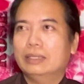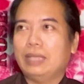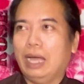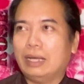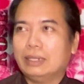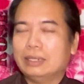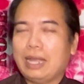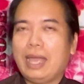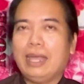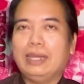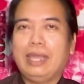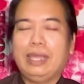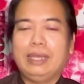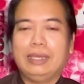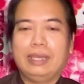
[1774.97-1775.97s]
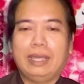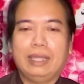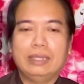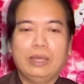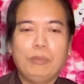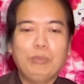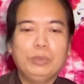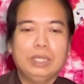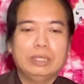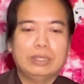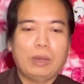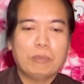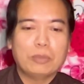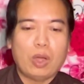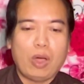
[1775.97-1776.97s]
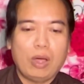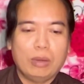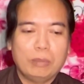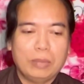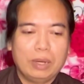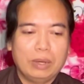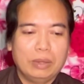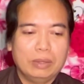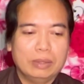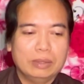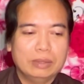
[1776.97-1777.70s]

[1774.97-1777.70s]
thật ra đây là giống như trong đoàn mà